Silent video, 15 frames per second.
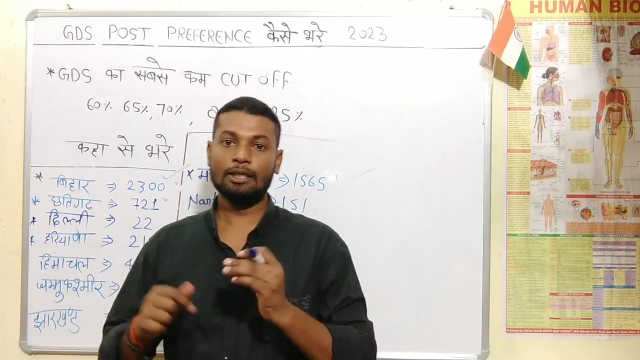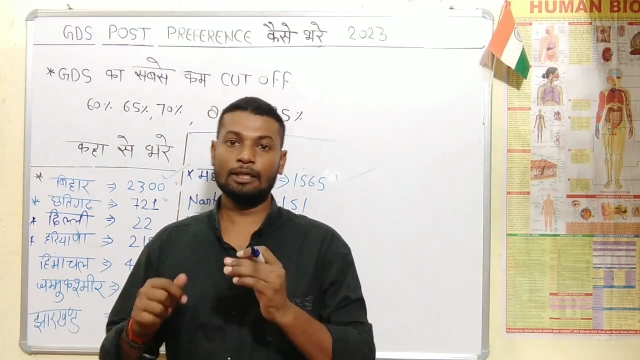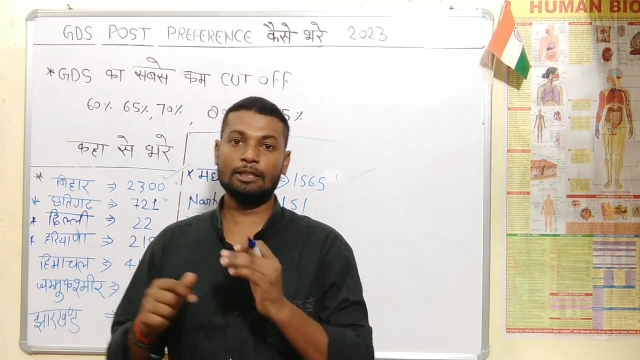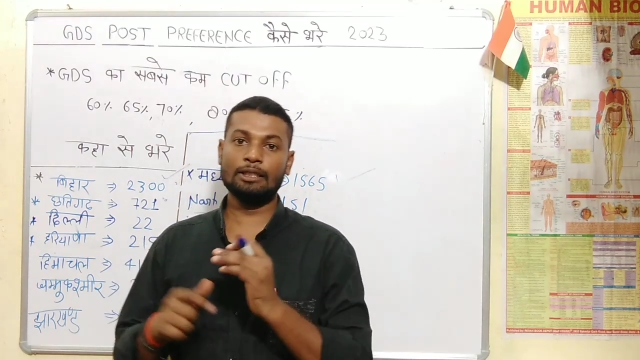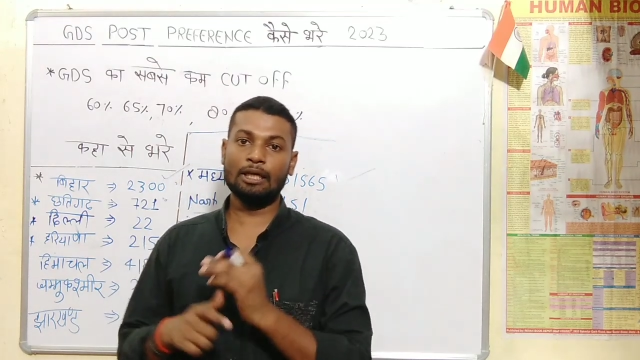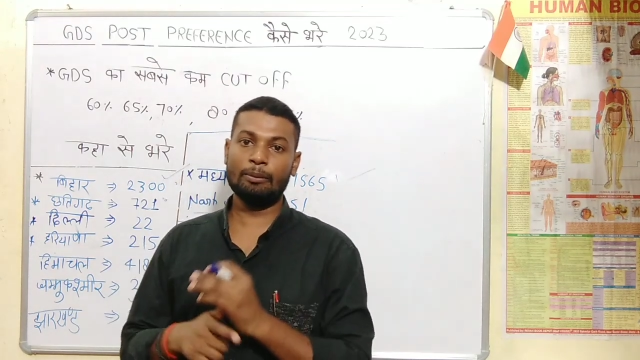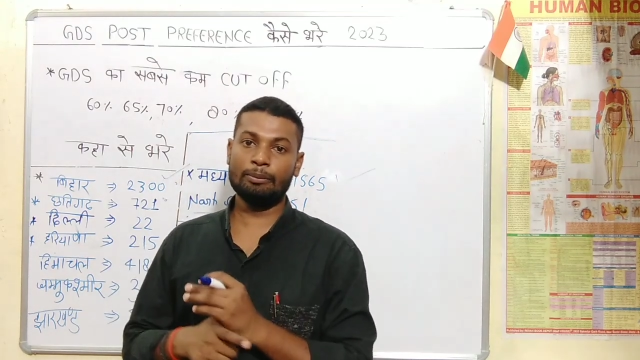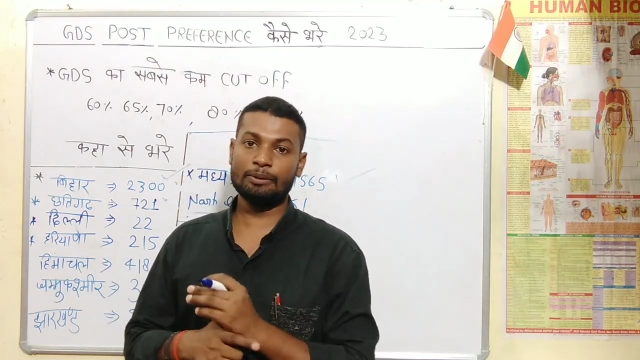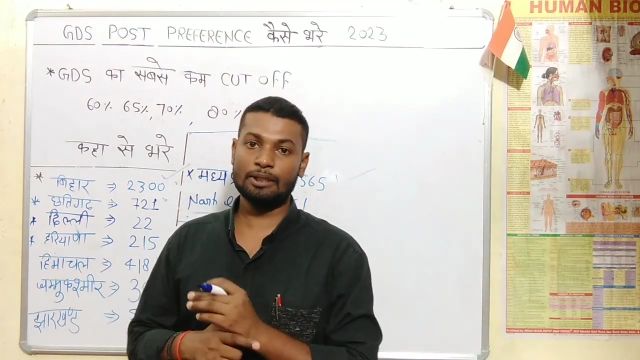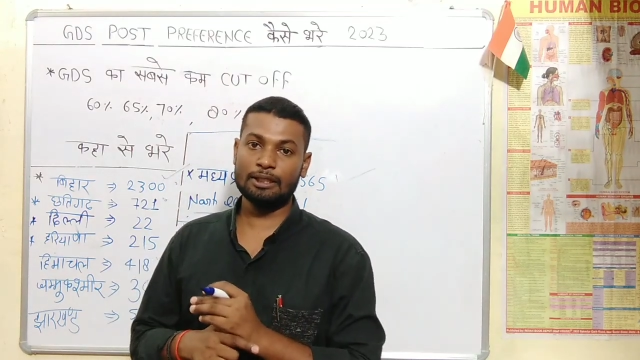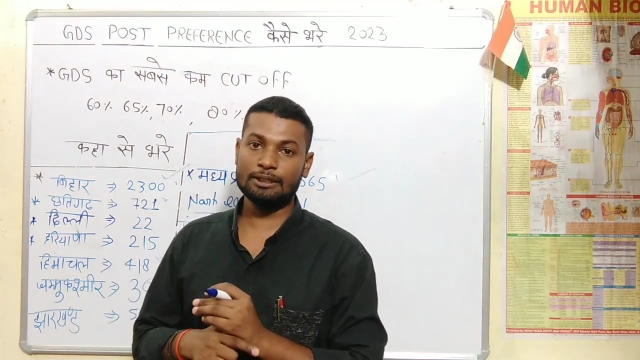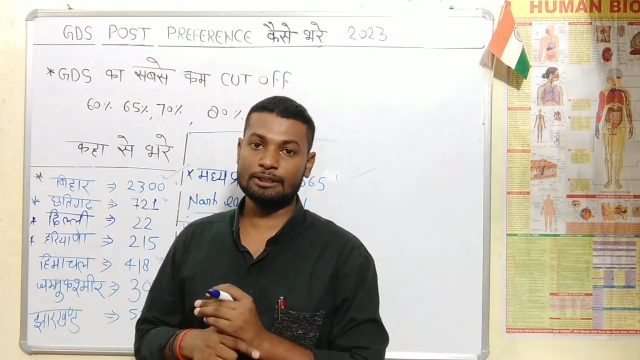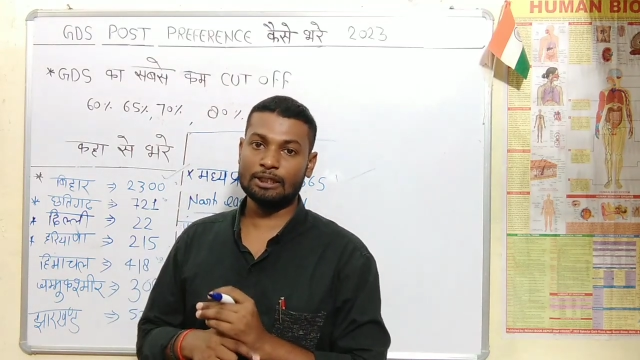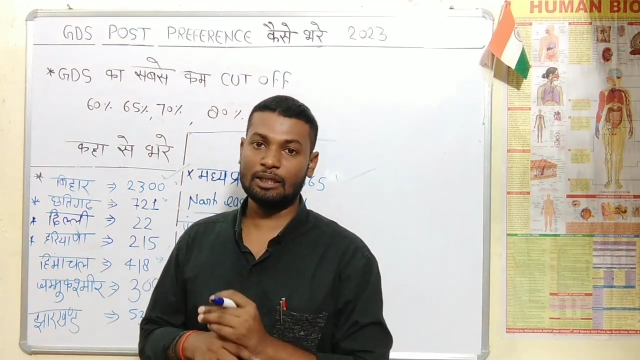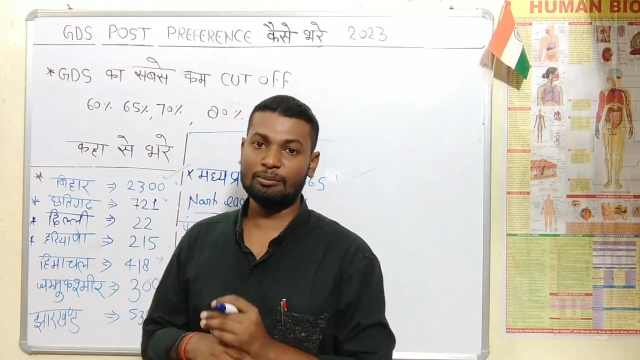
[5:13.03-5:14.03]
यदि आप अपना
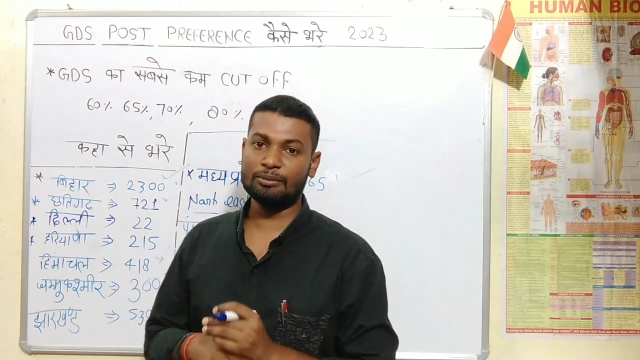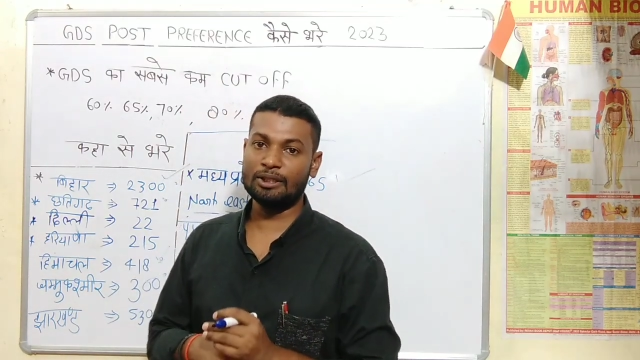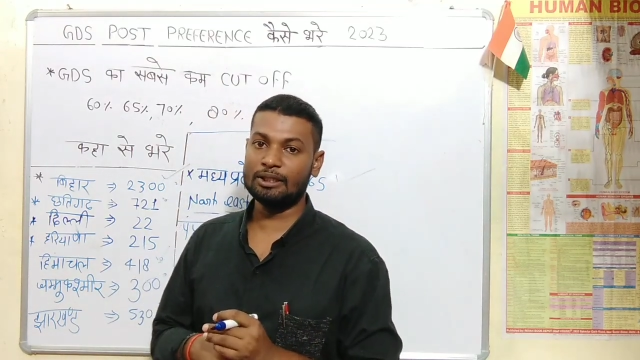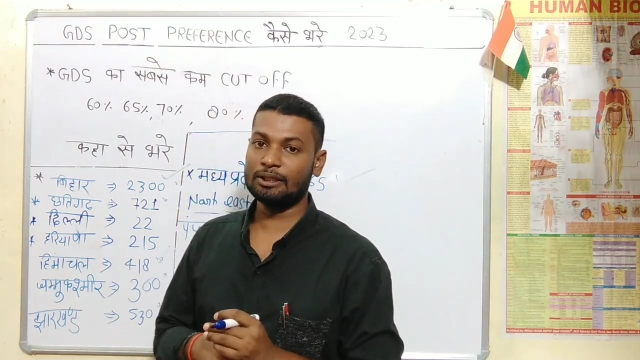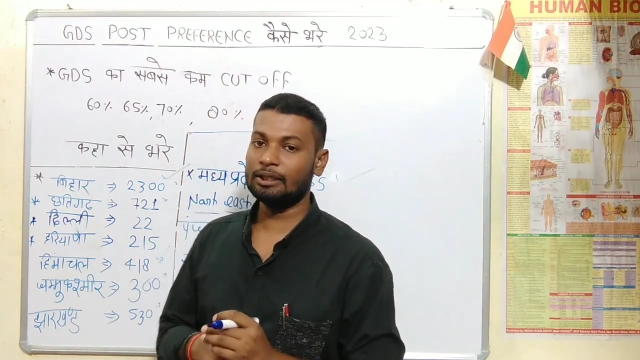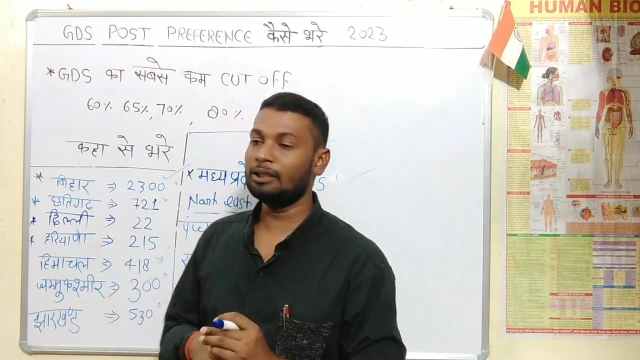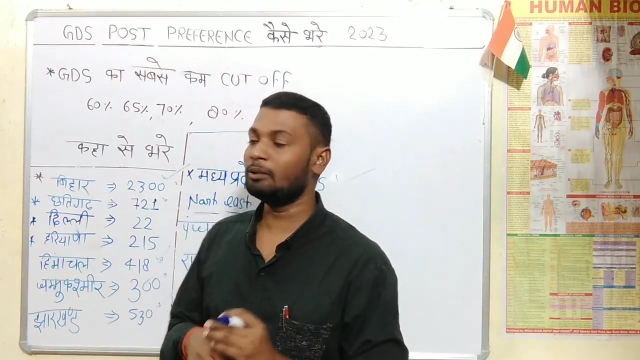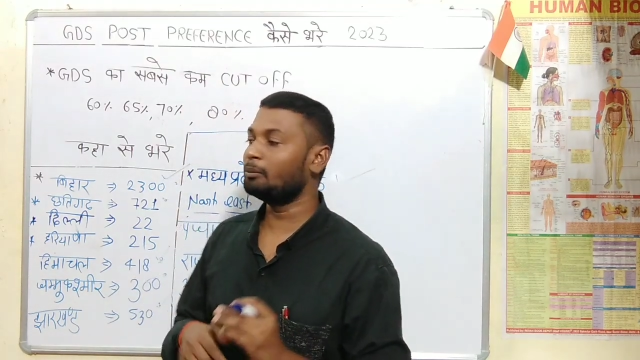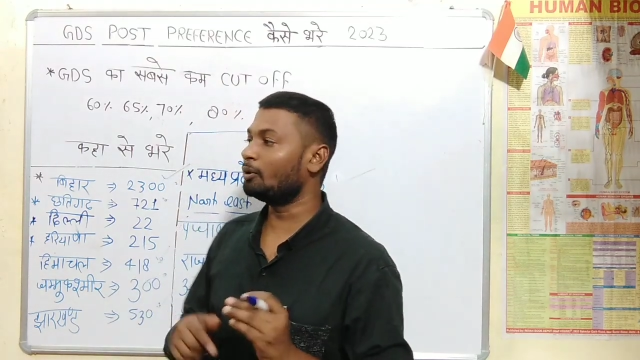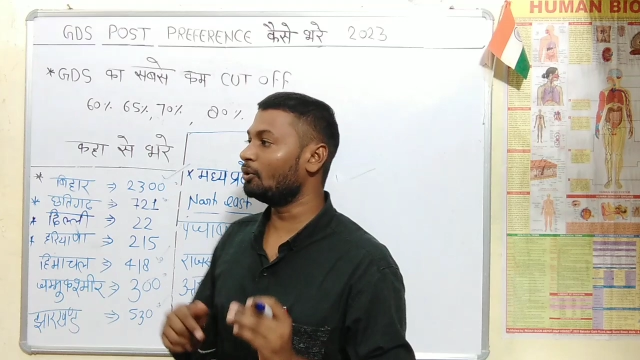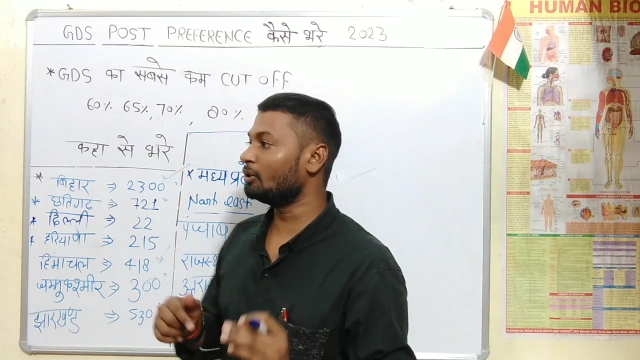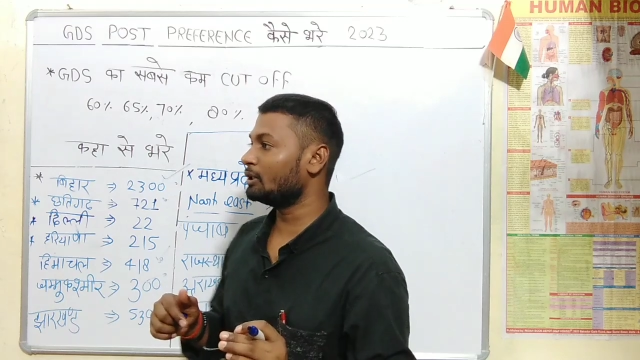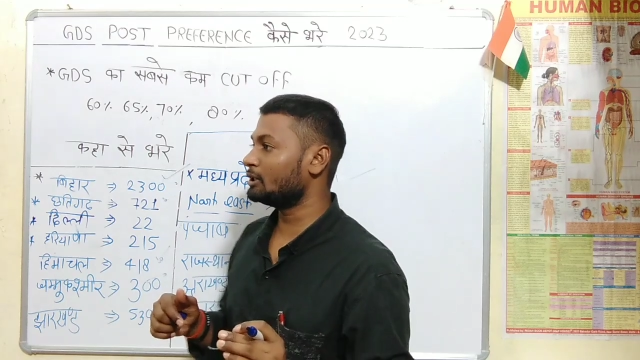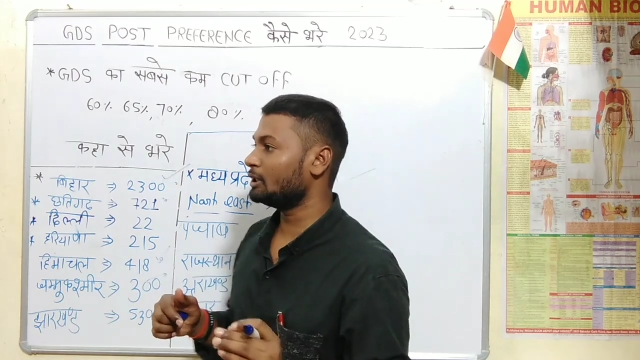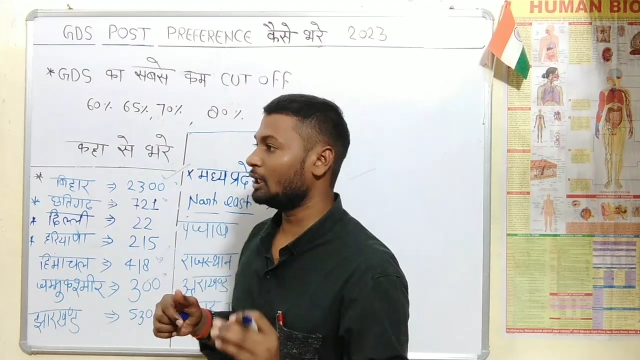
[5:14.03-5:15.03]
एग्ज़ाम देंगे तो
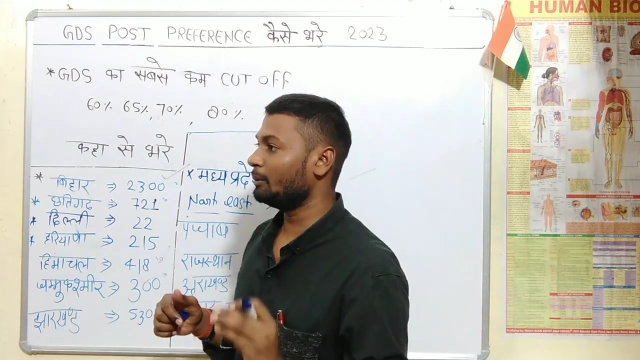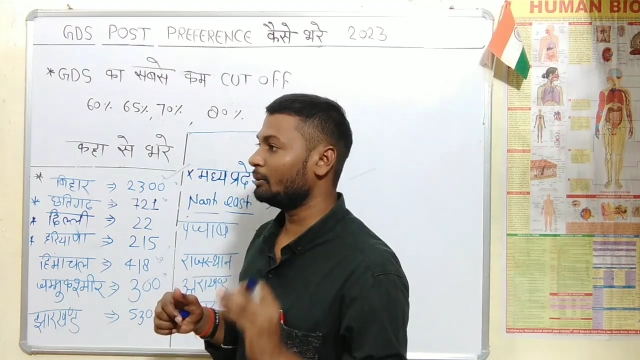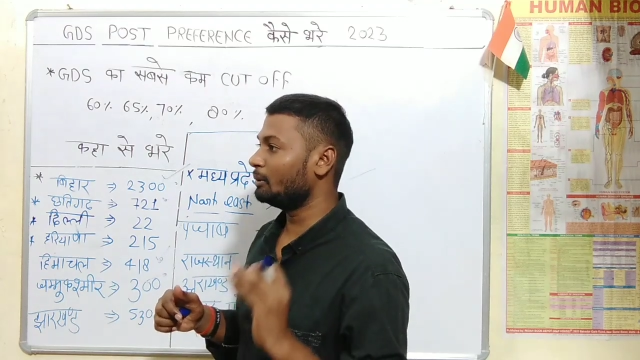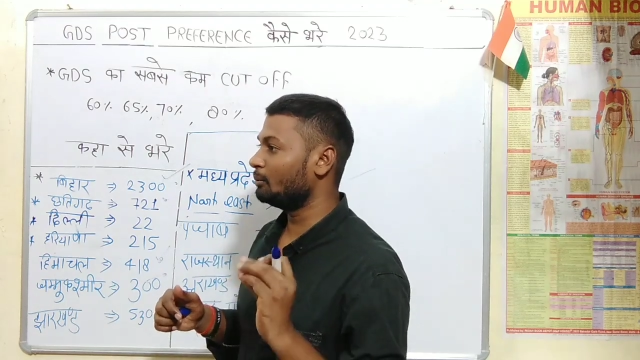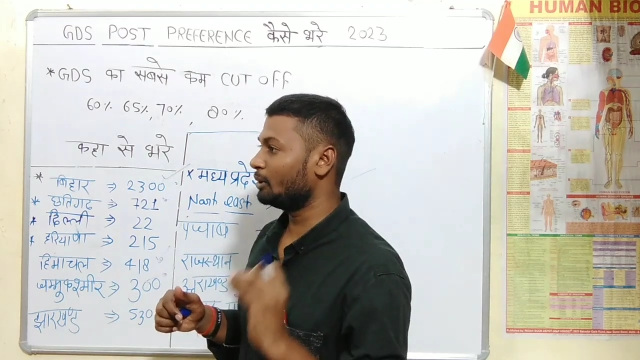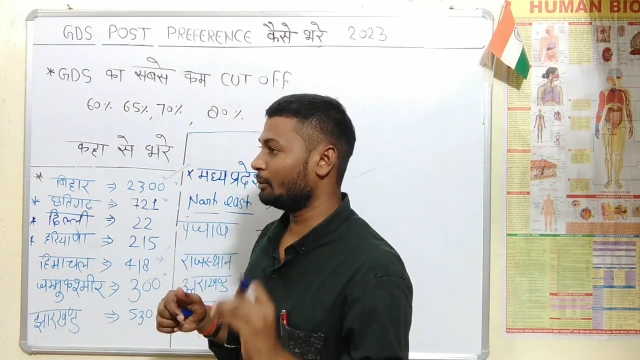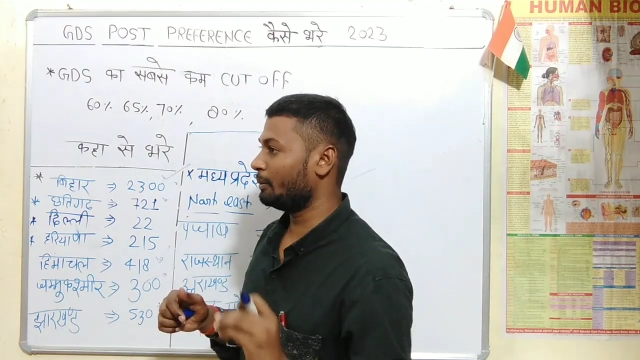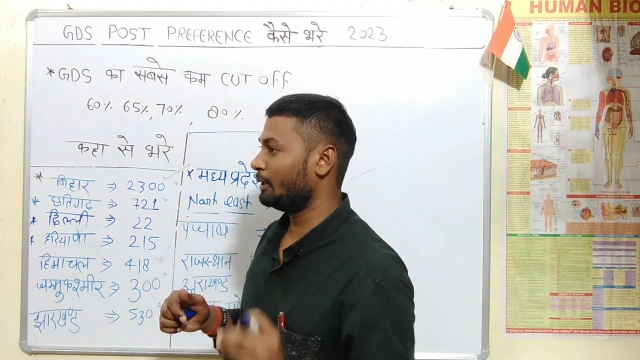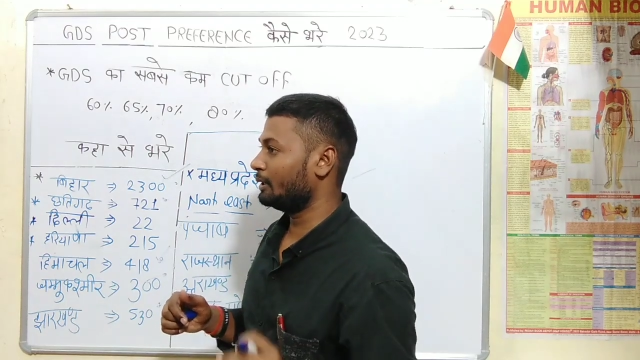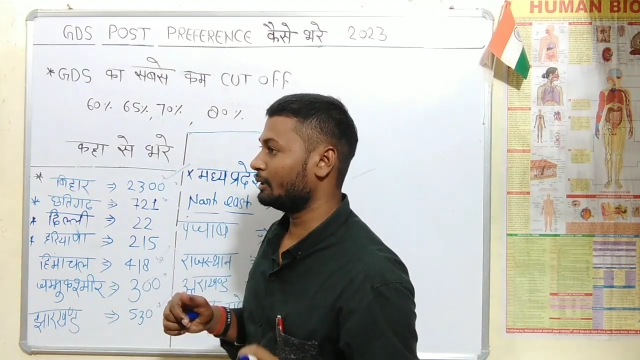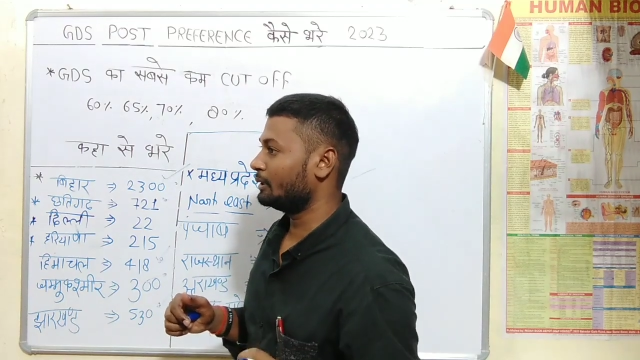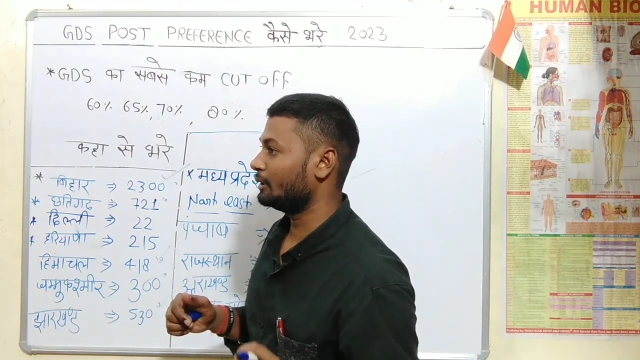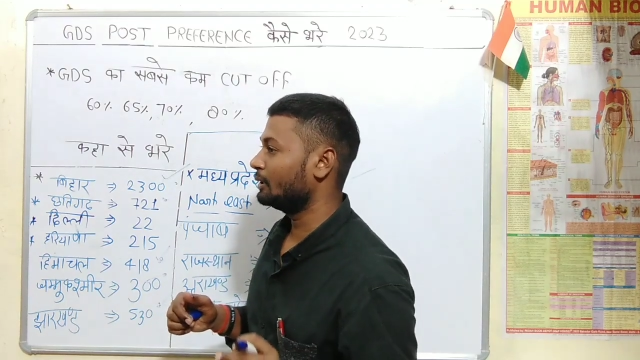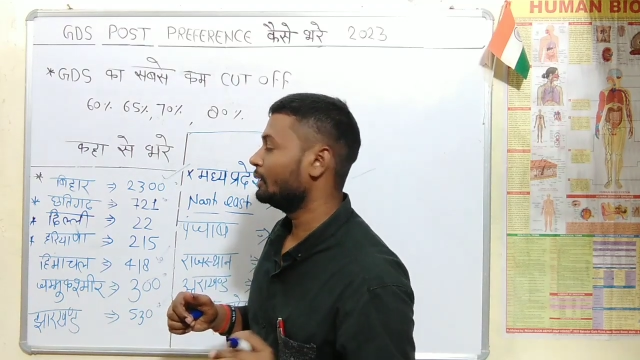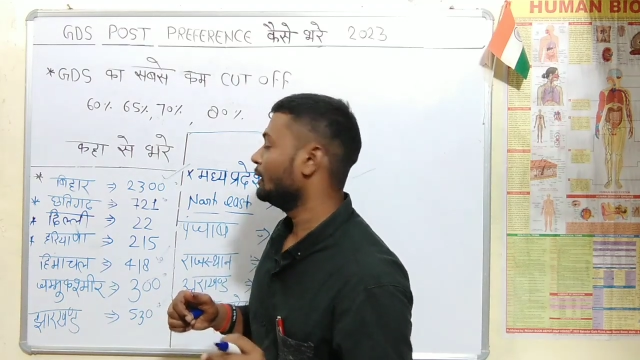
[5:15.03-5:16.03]
बहुत अच्छा आप नंबर पाएंगे